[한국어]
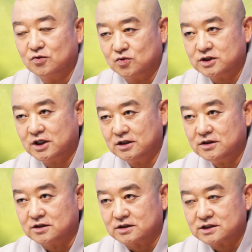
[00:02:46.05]

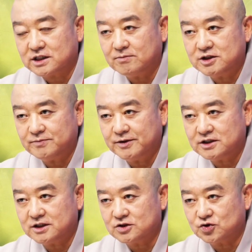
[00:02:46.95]
우선
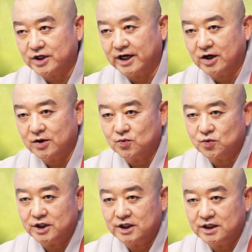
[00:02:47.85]
31천 중에
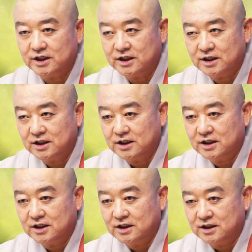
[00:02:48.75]
우리
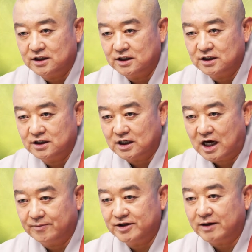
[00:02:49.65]
이
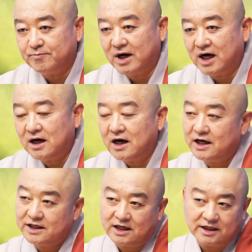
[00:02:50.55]
아비담마
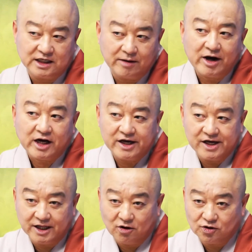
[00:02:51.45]

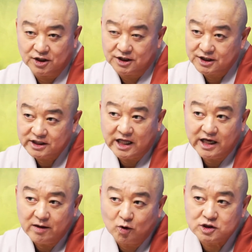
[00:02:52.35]
야마가에 나오는
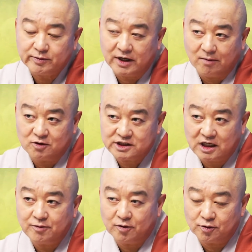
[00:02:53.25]
땅의 모습을 한번
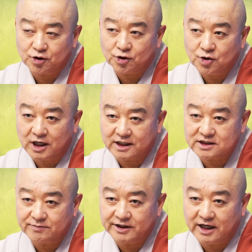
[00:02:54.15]
살펴보도록
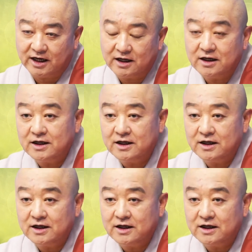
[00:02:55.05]
하겠습니다.